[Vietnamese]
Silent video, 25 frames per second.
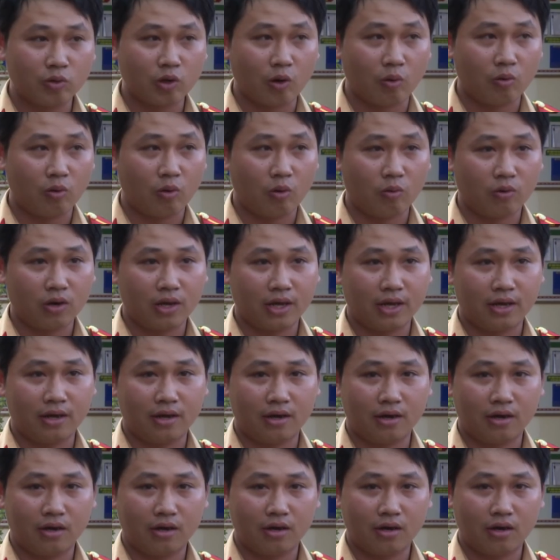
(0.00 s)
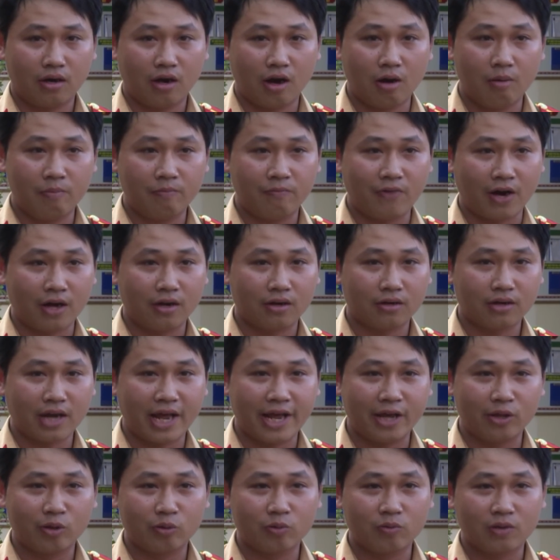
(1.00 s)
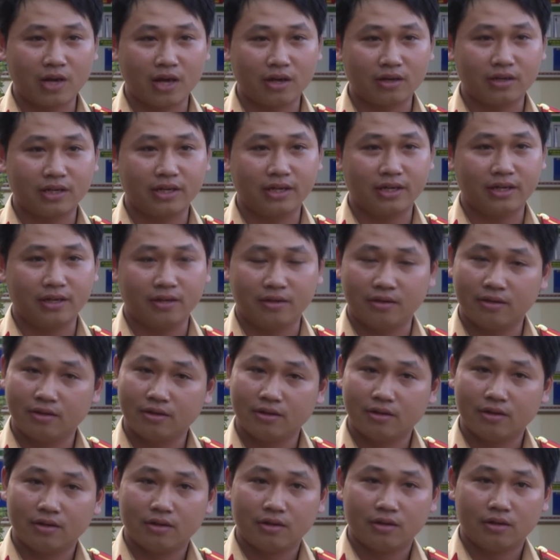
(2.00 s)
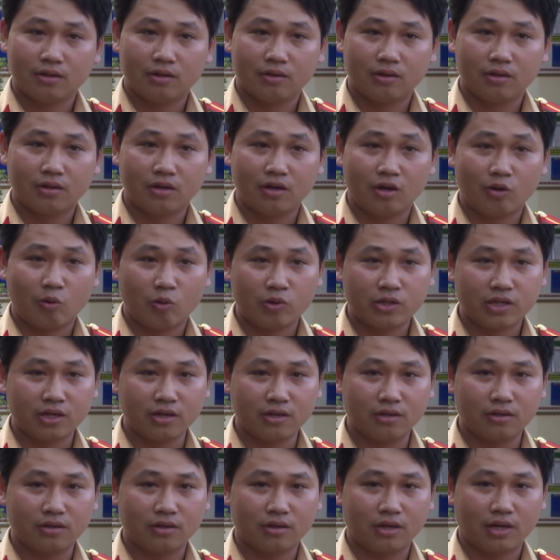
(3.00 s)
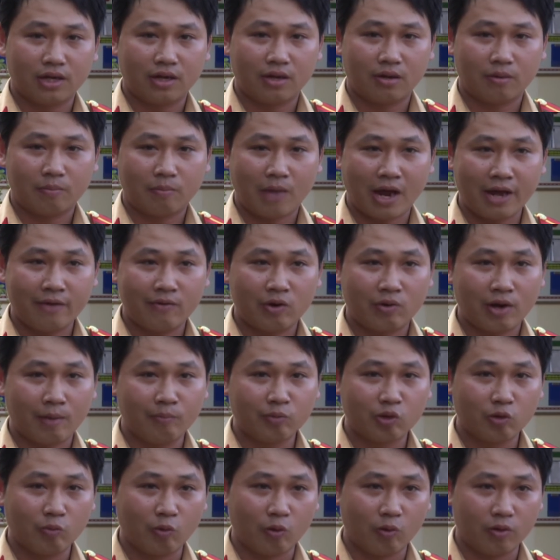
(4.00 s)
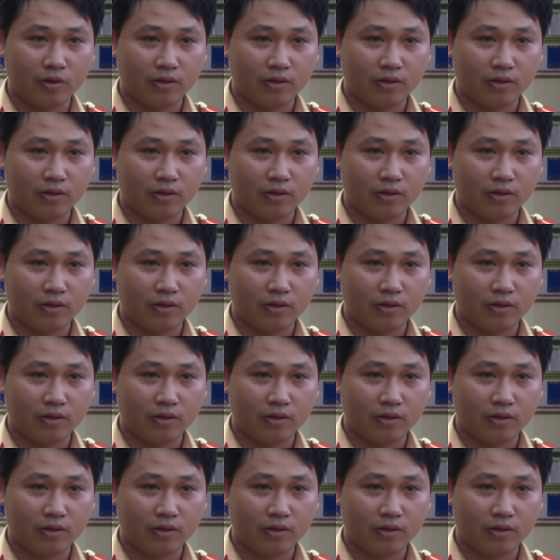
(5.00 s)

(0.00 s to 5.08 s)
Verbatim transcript: xuống đột ngột là ôm vật đè xuống đất thì người ngồi trước ờ, bay vào đấm túi